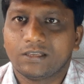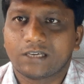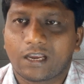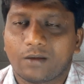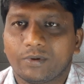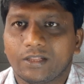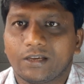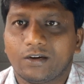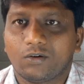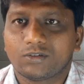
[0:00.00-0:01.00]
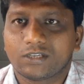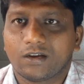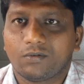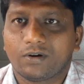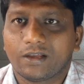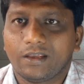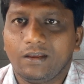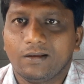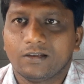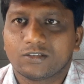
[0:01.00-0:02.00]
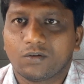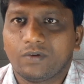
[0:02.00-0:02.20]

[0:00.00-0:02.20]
చాలామందికి డౌట్స్గా ఉన్నాయి సో